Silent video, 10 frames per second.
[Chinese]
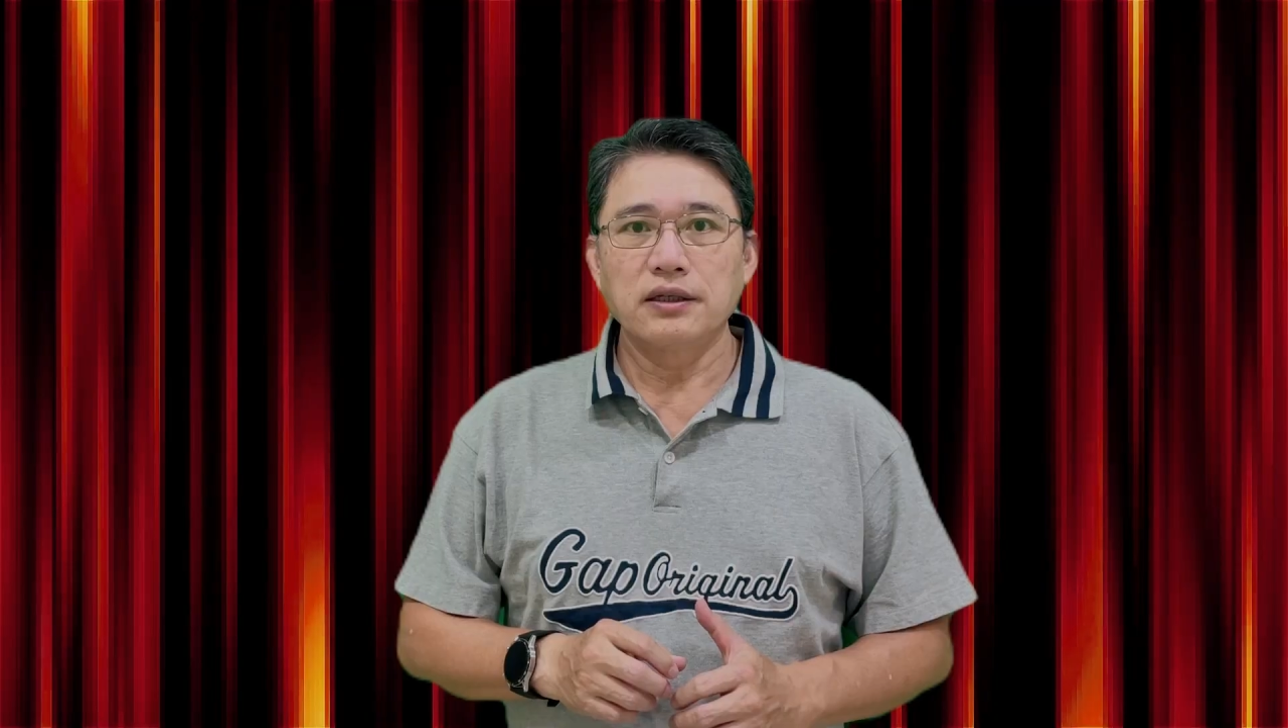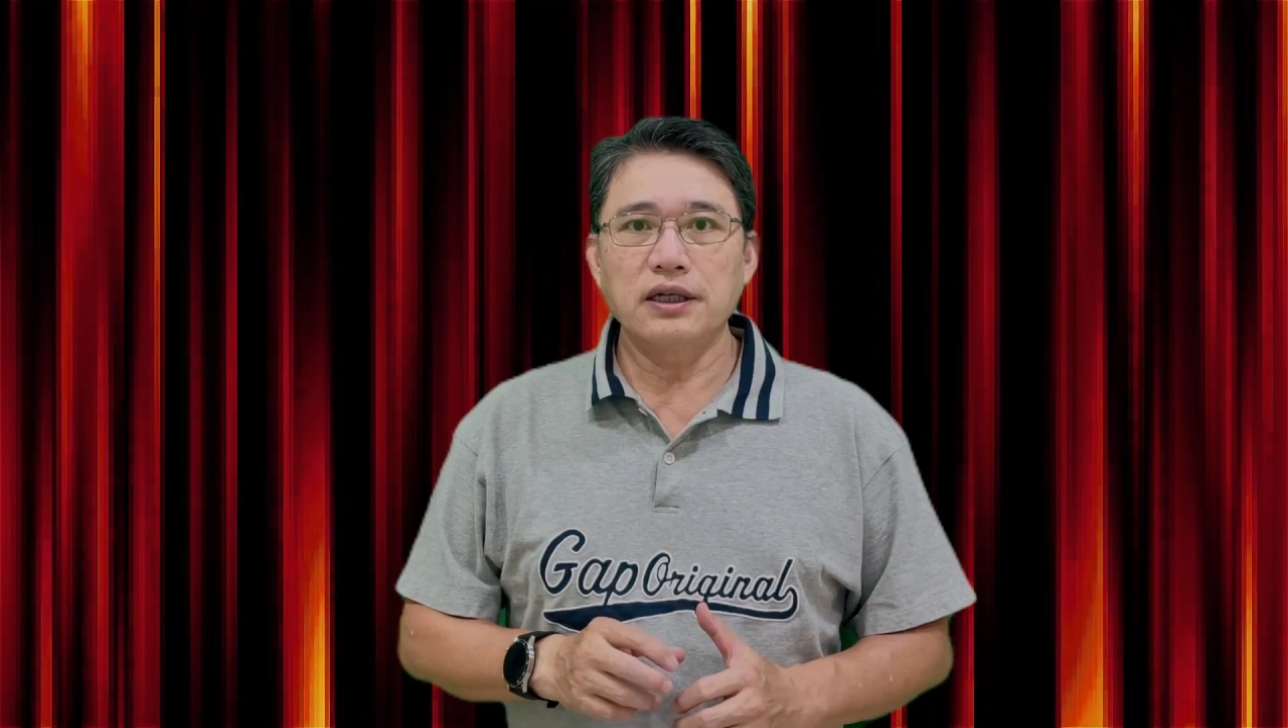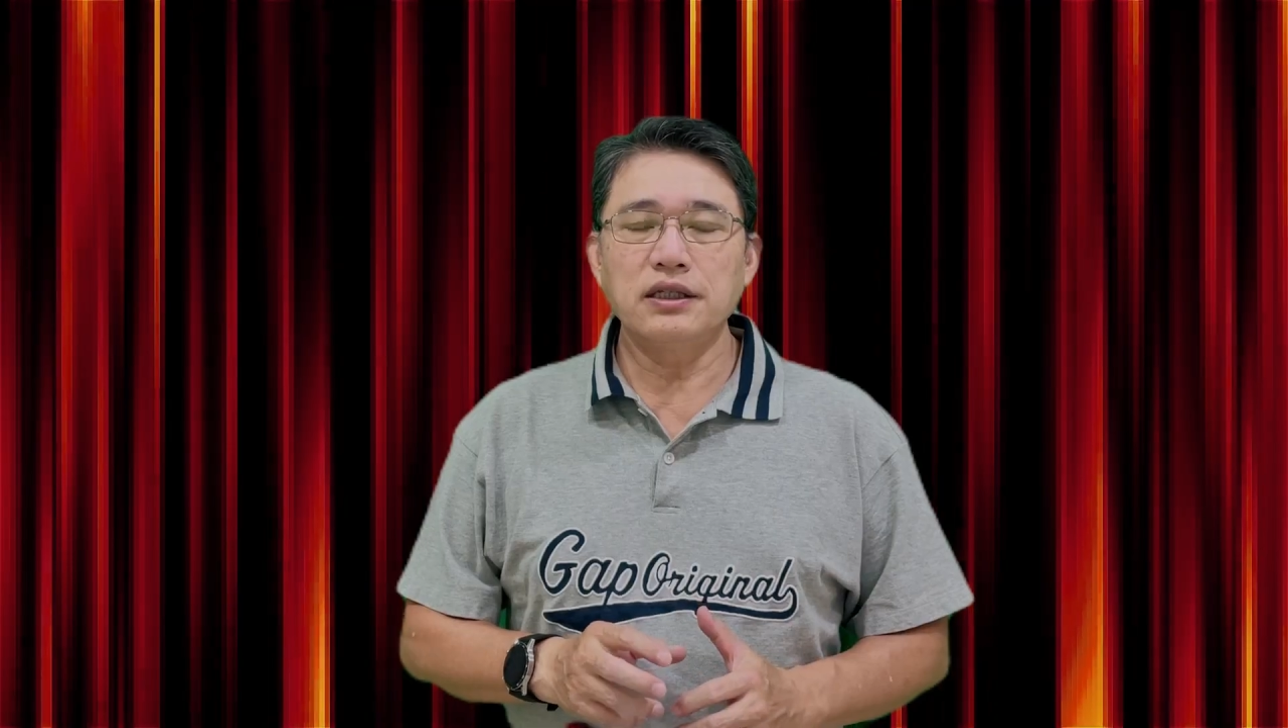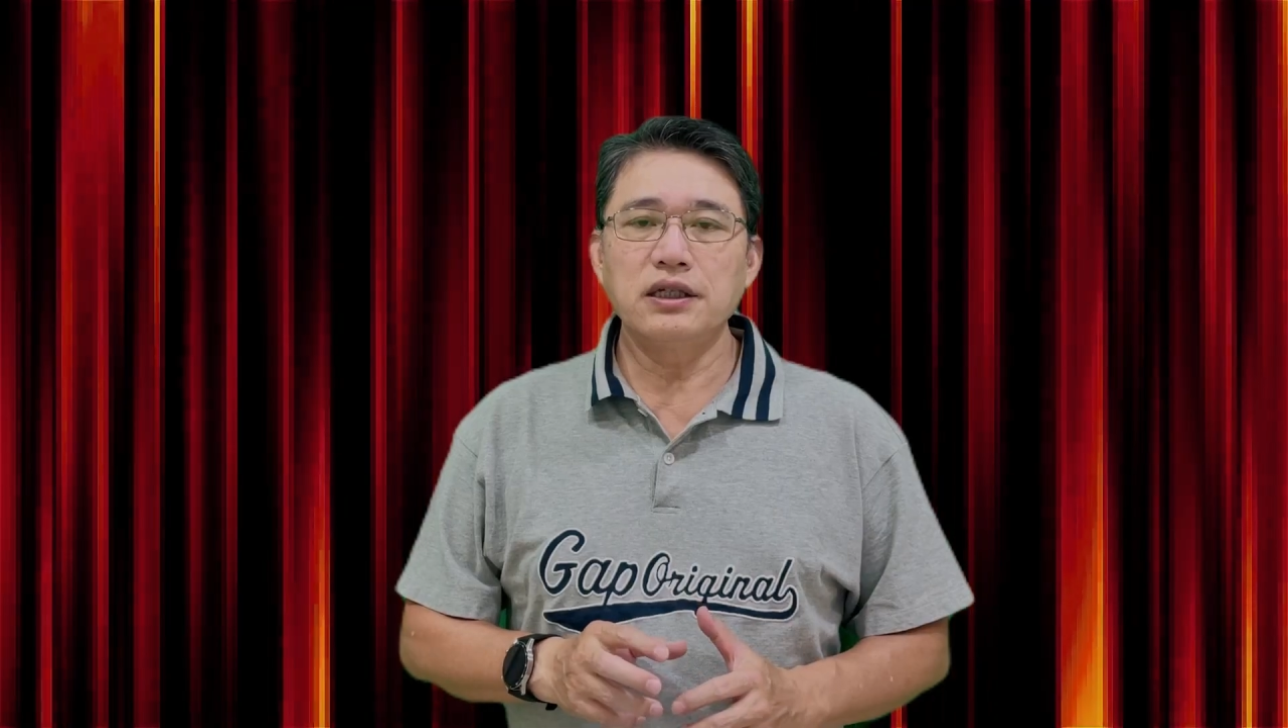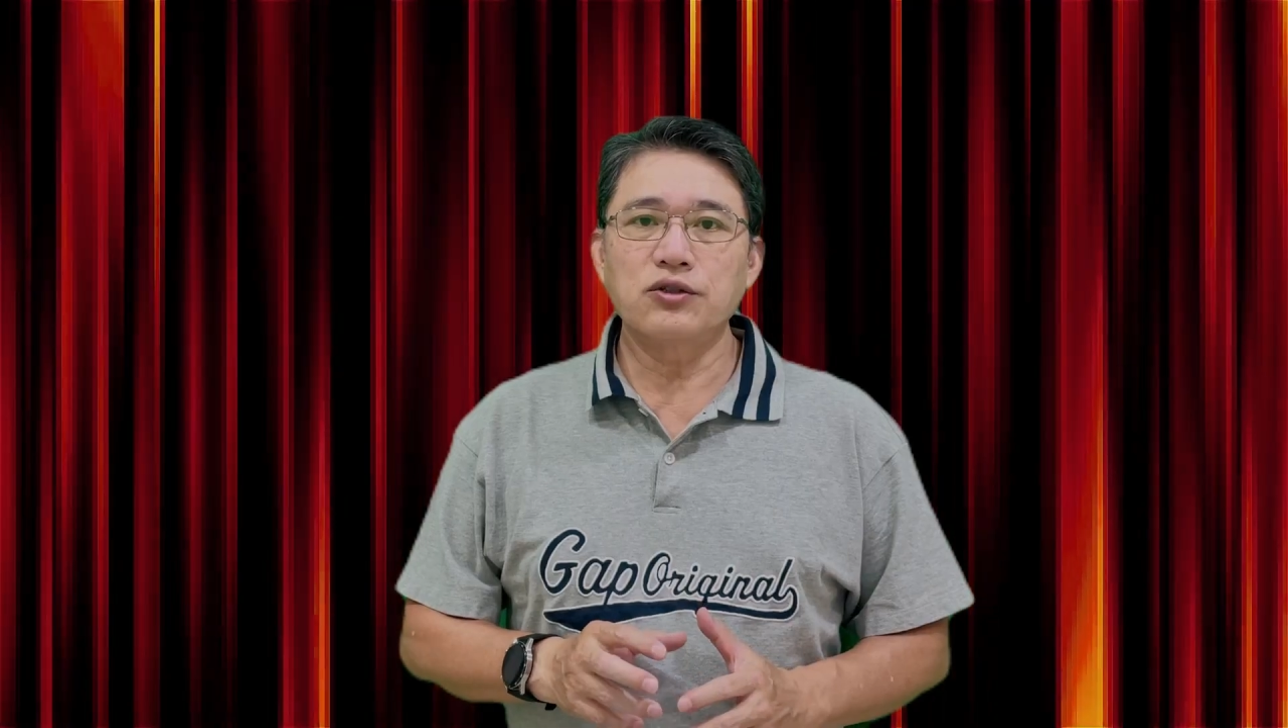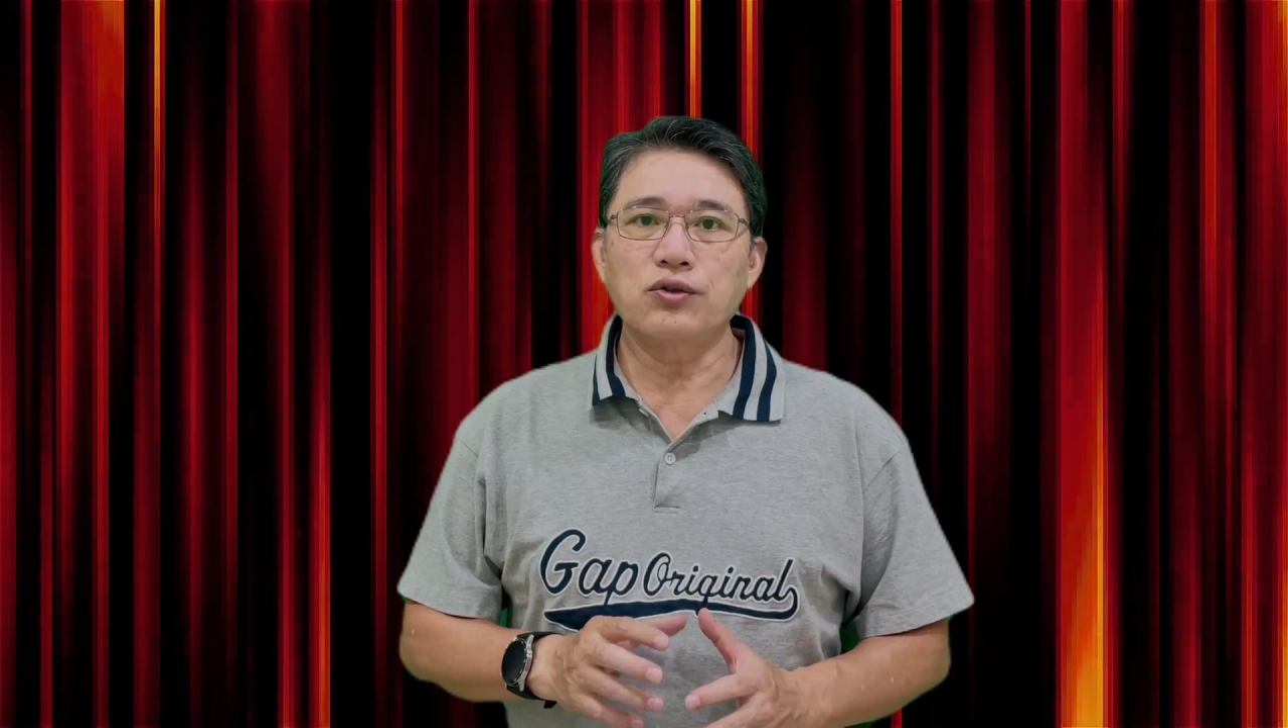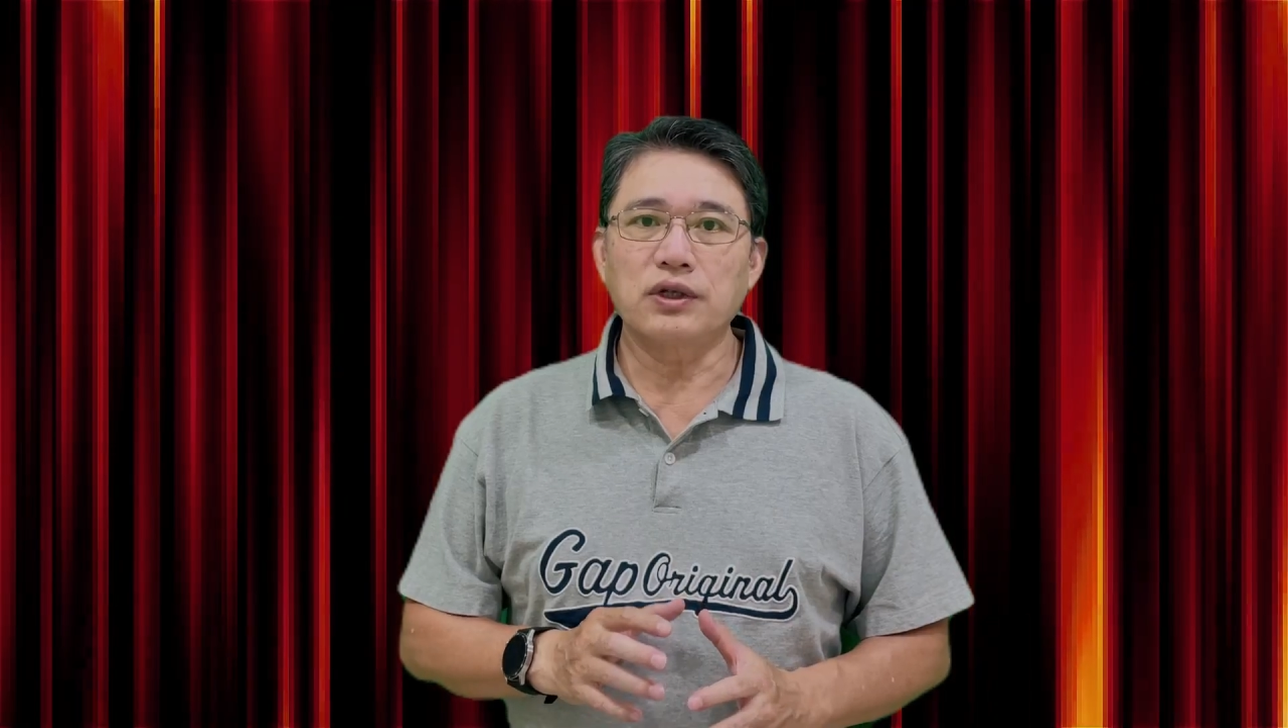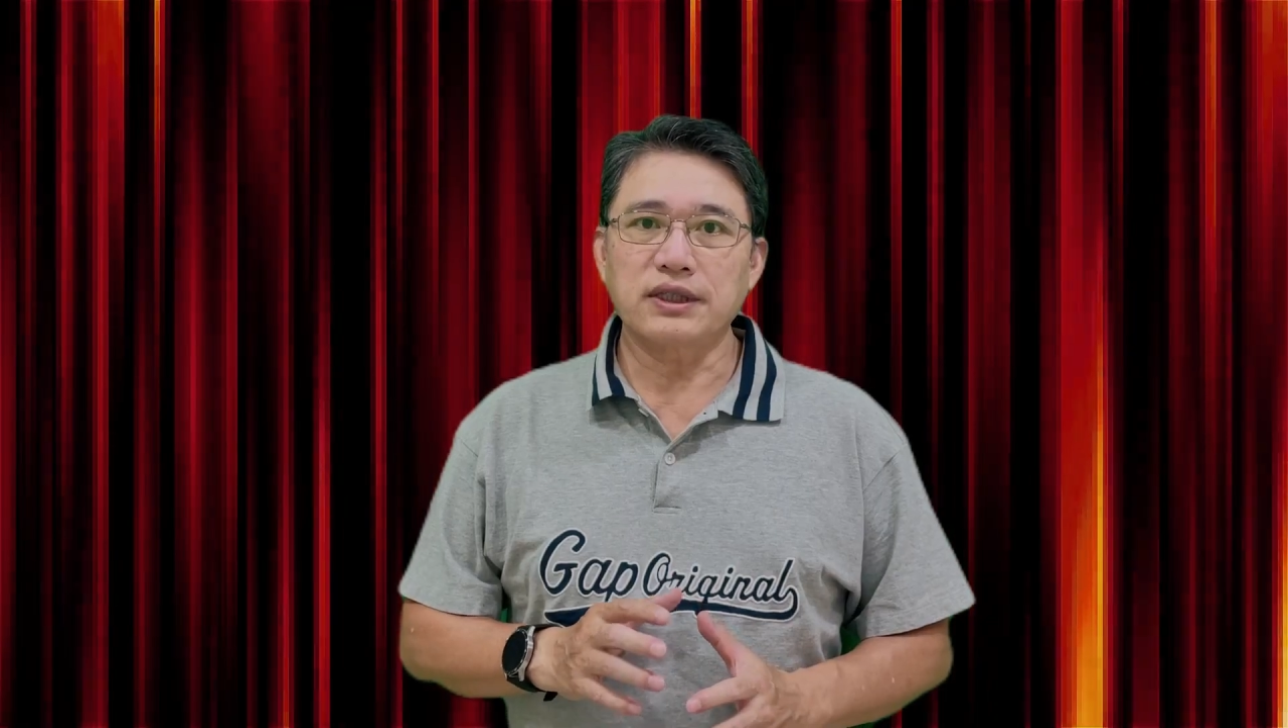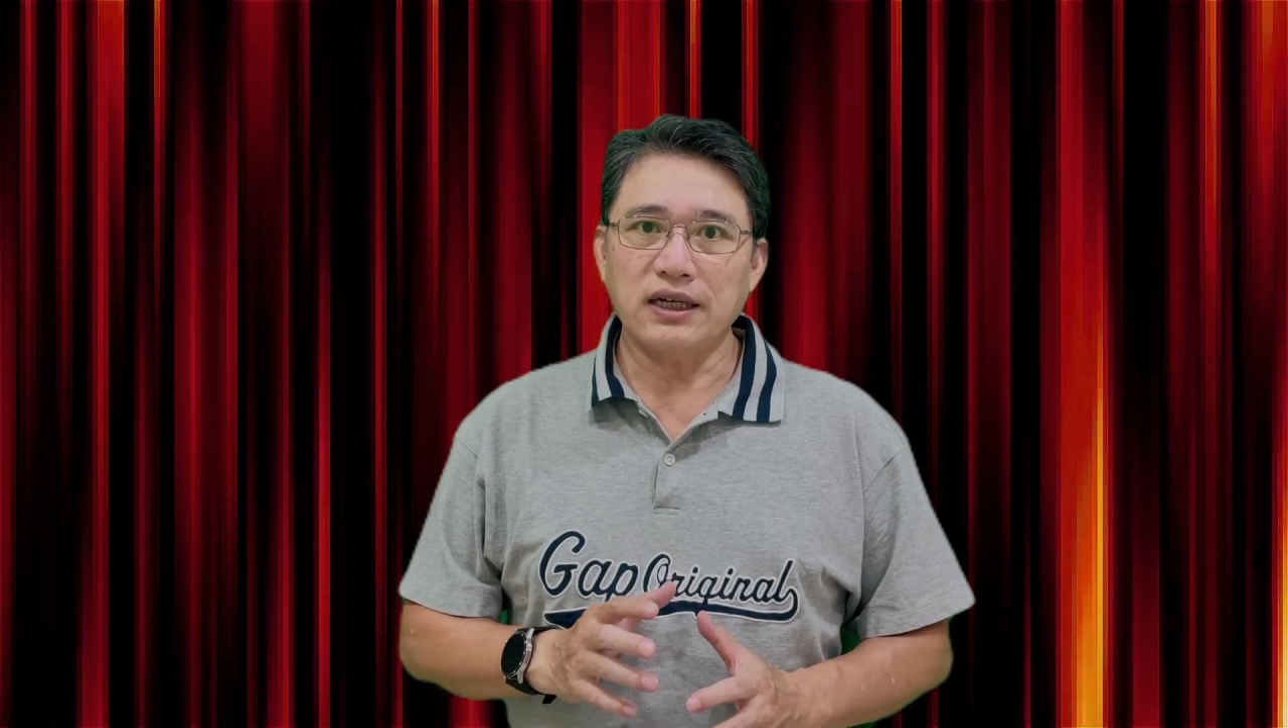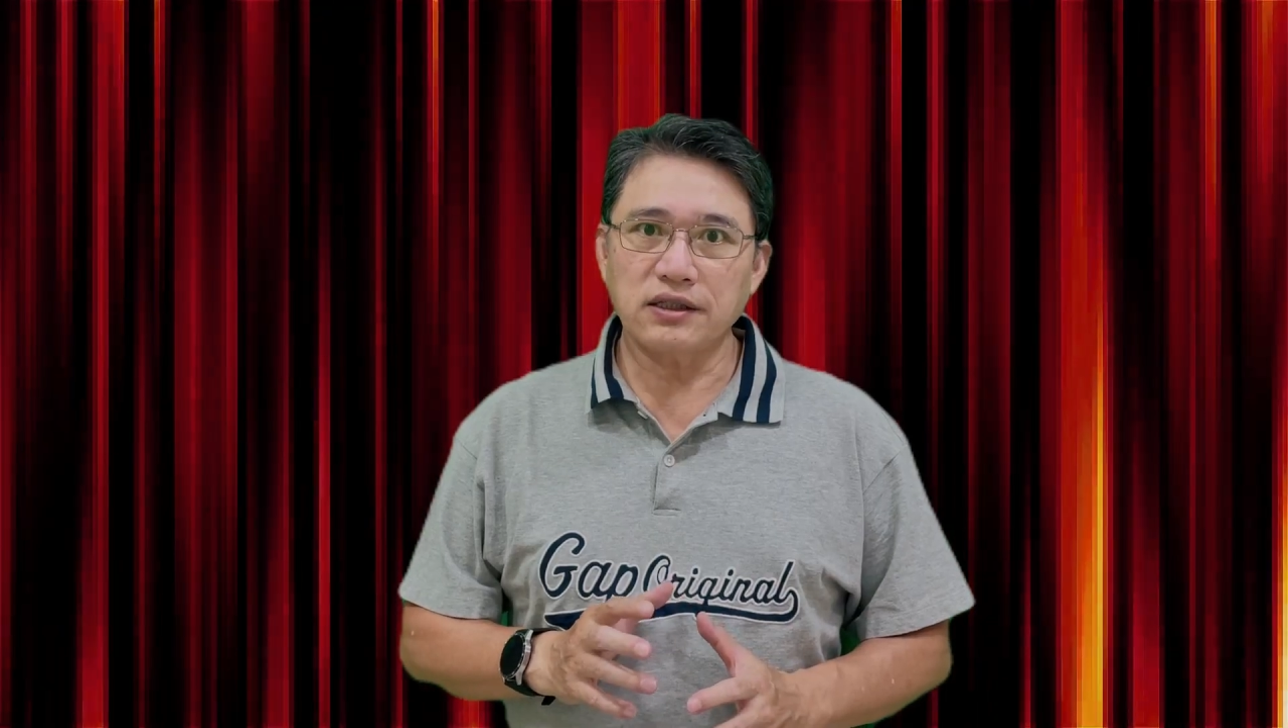电器如
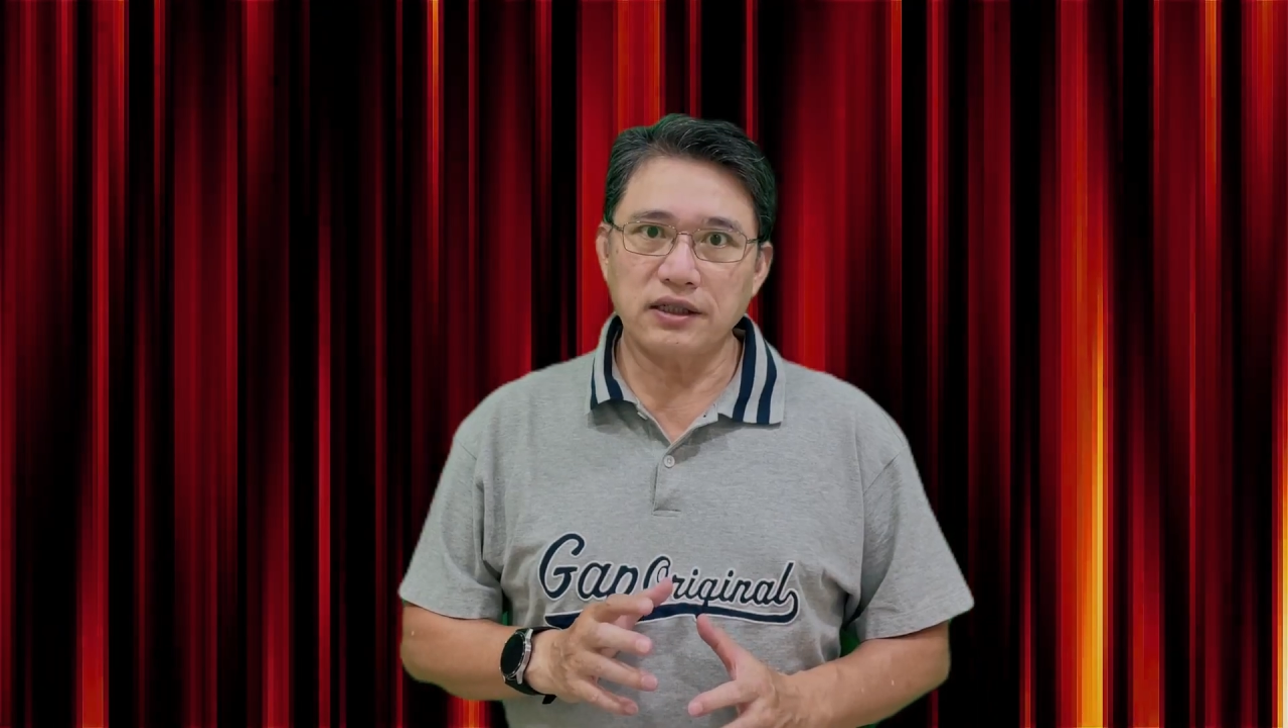果长时